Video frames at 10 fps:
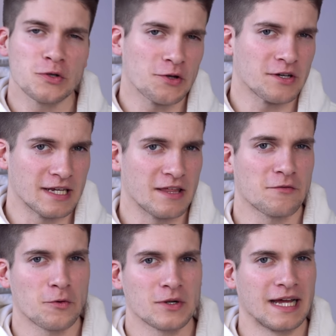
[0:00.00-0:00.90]
London
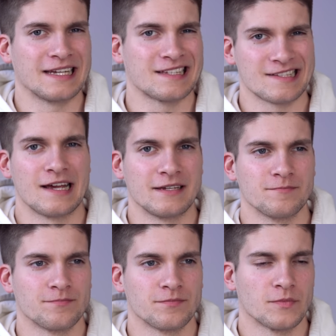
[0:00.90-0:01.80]
Heathrow gar nicht sein.
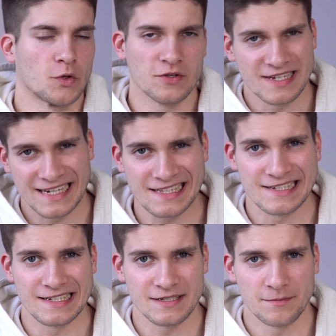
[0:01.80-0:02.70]
Kürzer geht's
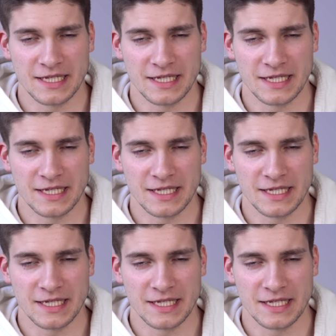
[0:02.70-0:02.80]
nicht.